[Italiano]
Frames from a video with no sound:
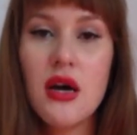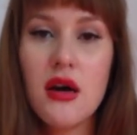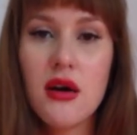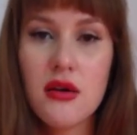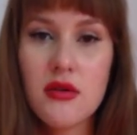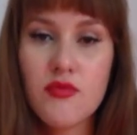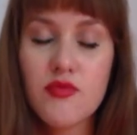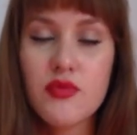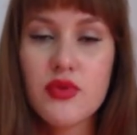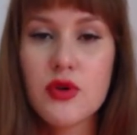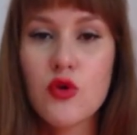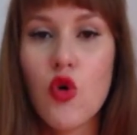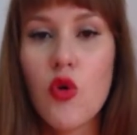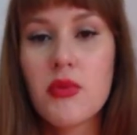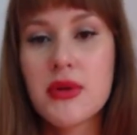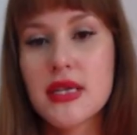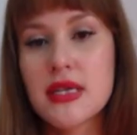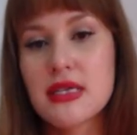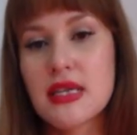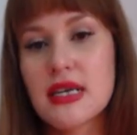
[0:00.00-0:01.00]
uh,
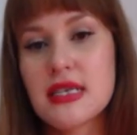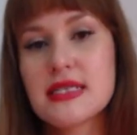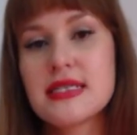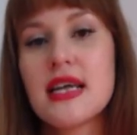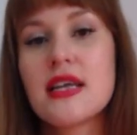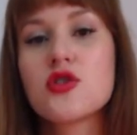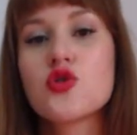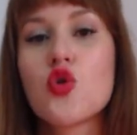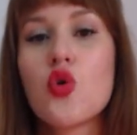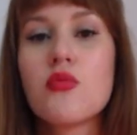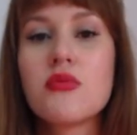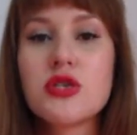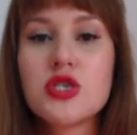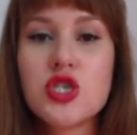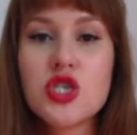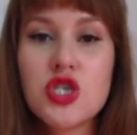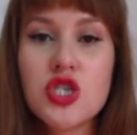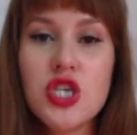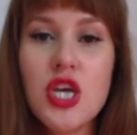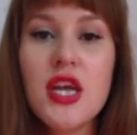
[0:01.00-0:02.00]
come Tatarstan, come
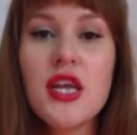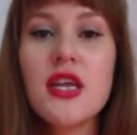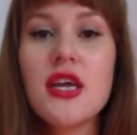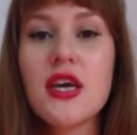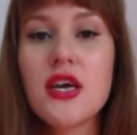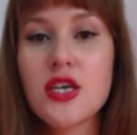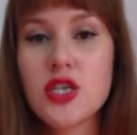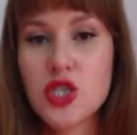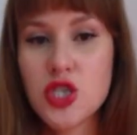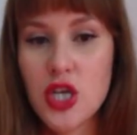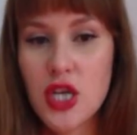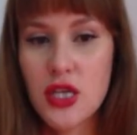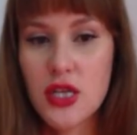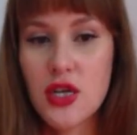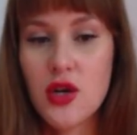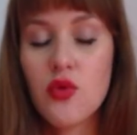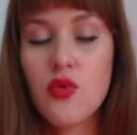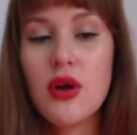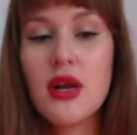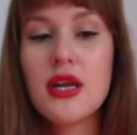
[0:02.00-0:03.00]
Cecenia,
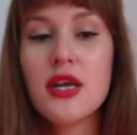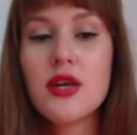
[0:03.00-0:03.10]
eccetera. Quelle